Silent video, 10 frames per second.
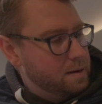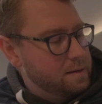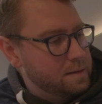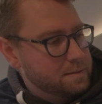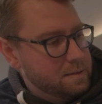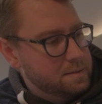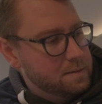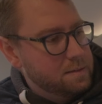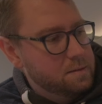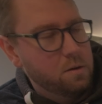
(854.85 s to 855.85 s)
Das Ganze
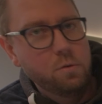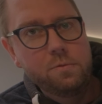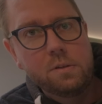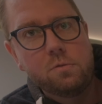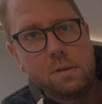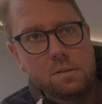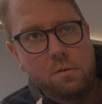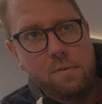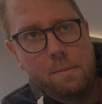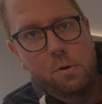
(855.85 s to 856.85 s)
ist hinterlüftet, sodass
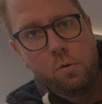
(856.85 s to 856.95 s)
auch warme